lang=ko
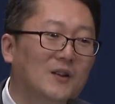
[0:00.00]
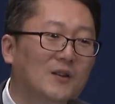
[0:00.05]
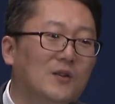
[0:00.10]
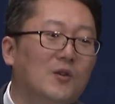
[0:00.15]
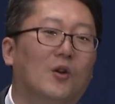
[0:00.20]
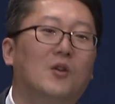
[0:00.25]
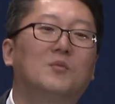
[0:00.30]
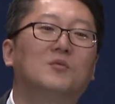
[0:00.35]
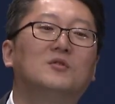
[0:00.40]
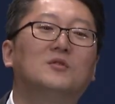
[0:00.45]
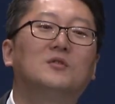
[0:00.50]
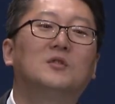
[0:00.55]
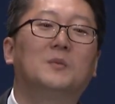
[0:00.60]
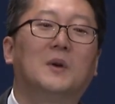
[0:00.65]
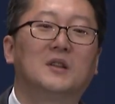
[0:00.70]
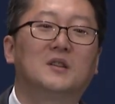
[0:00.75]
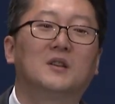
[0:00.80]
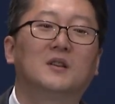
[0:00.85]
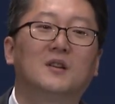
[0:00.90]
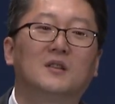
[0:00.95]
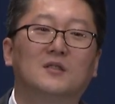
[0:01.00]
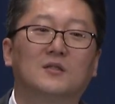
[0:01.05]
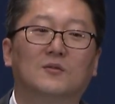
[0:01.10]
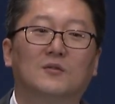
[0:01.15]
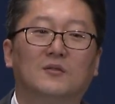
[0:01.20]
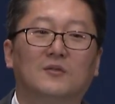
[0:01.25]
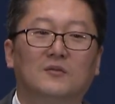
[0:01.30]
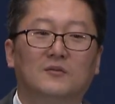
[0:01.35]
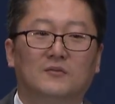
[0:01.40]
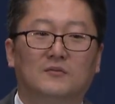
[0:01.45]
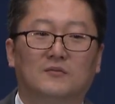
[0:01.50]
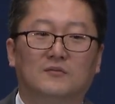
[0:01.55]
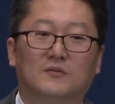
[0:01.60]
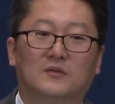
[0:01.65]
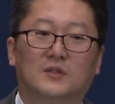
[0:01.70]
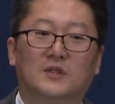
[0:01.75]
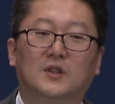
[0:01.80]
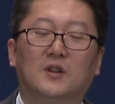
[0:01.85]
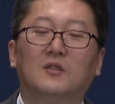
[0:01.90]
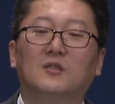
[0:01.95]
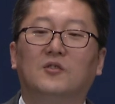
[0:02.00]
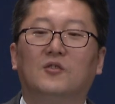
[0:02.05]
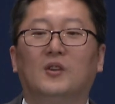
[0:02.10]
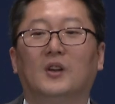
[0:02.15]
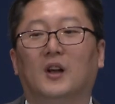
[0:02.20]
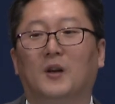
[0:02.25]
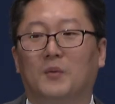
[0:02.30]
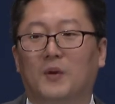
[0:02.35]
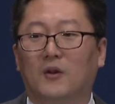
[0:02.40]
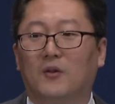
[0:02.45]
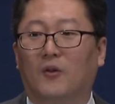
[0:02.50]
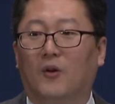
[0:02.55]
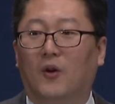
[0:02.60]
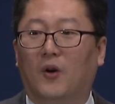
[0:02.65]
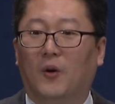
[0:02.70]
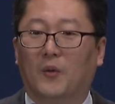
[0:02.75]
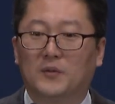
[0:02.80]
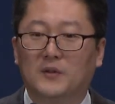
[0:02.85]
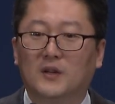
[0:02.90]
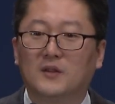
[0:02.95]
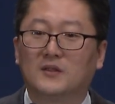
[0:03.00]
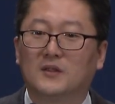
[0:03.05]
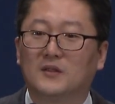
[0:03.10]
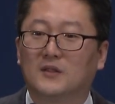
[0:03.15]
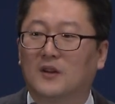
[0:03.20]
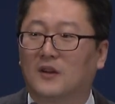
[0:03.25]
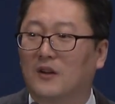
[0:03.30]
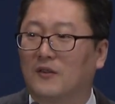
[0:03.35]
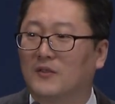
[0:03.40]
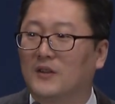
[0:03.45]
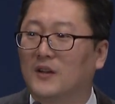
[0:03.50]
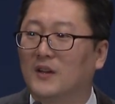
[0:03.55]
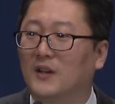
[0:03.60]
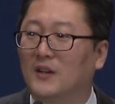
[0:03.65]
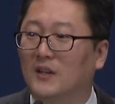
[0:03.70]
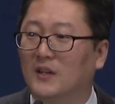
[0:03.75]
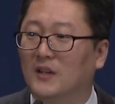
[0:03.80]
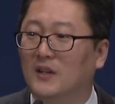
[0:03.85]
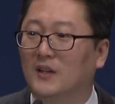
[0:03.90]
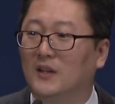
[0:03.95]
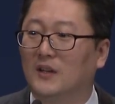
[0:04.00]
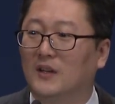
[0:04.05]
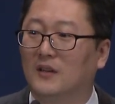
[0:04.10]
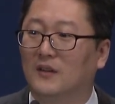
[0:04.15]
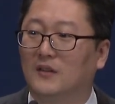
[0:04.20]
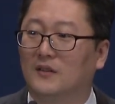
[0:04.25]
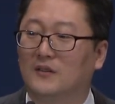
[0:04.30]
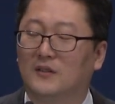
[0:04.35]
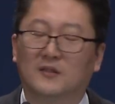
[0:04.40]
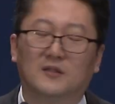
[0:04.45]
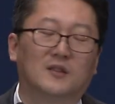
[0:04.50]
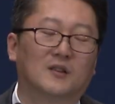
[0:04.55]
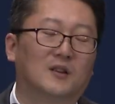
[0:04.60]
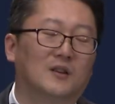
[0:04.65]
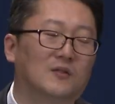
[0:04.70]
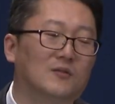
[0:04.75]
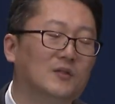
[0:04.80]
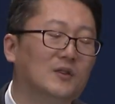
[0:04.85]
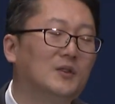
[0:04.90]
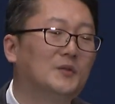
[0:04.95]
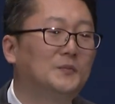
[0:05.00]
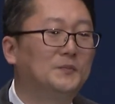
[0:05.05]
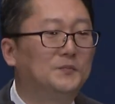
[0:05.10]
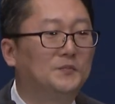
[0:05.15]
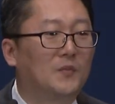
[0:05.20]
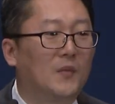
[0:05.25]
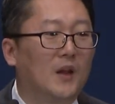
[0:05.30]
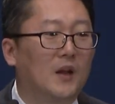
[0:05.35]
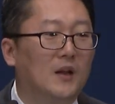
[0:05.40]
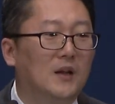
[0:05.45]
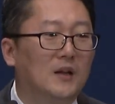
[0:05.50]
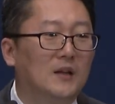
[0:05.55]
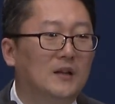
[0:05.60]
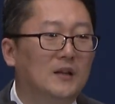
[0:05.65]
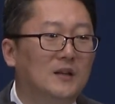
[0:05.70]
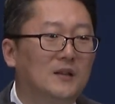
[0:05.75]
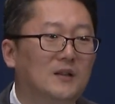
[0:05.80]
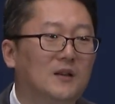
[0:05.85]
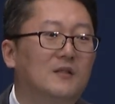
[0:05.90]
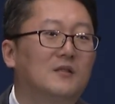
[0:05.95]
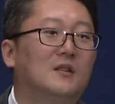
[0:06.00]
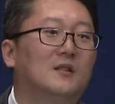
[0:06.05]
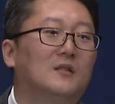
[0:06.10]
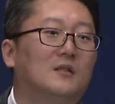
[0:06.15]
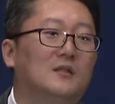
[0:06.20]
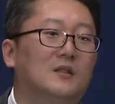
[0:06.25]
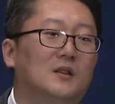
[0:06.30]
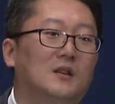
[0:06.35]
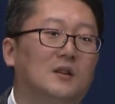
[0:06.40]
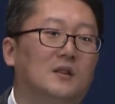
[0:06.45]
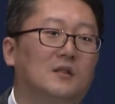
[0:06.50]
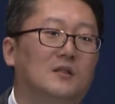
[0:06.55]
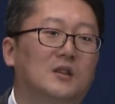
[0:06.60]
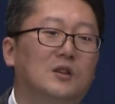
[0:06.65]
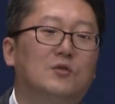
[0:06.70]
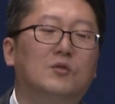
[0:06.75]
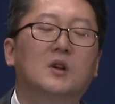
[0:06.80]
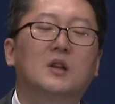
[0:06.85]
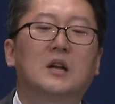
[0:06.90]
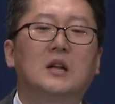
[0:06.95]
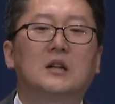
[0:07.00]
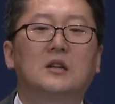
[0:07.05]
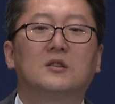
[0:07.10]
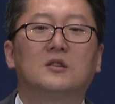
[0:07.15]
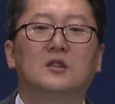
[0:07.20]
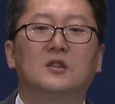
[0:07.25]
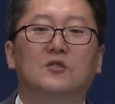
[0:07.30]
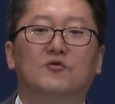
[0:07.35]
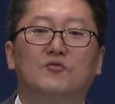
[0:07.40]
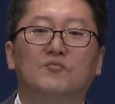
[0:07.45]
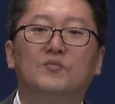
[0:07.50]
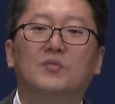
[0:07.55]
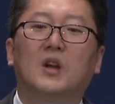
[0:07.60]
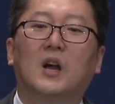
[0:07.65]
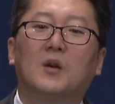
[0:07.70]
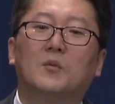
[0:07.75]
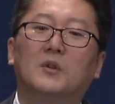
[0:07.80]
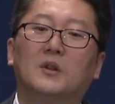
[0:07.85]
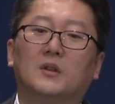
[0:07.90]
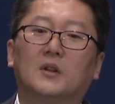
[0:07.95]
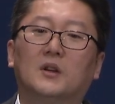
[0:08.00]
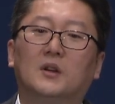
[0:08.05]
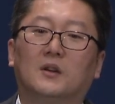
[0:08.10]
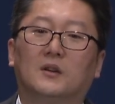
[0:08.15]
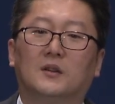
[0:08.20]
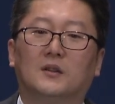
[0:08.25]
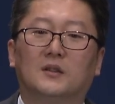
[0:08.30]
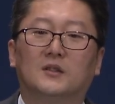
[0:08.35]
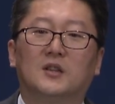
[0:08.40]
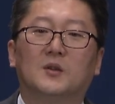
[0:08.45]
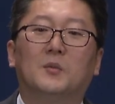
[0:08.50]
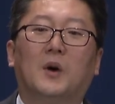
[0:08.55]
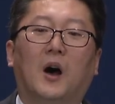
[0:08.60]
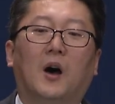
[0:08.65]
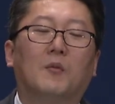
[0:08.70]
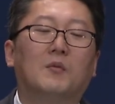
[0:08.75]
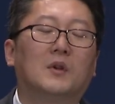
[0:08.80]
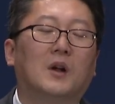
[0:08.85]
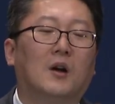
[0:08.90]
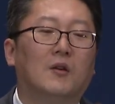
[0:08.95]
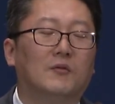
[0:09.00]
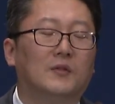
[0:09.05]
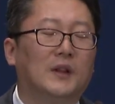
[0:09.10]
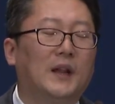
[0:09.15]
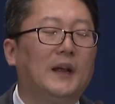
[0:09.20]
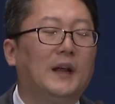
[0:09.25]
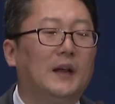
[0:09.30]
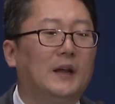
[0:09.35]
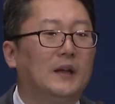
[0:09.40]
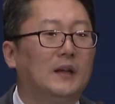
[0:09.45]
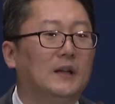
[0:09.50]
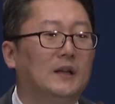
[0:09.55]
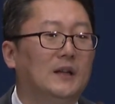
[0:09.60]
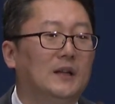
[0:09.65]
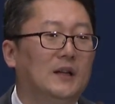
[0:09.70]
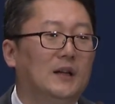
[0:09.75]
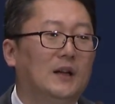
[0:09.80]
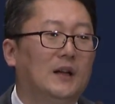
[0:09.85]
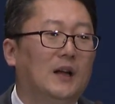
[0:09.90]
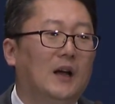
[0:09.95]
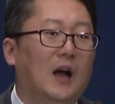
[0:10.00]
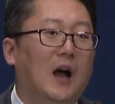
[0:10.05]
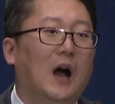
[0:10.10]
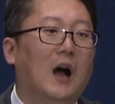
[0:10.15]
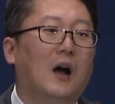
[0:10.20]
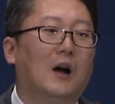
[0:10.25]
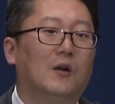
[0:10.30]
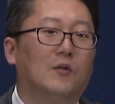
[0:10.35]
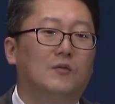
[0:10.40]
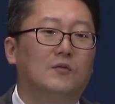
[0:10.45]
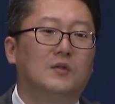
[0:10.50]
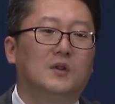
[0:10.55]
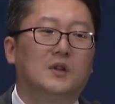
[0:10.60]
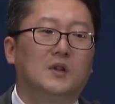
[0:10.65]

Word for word: 여러분들도 마찬가지로 그런 기회가 별로 없었을 거라고 생각이 예, 들더라고요. 그래서 어, 기도의 날을 준비하면서 제 마음 가운데 아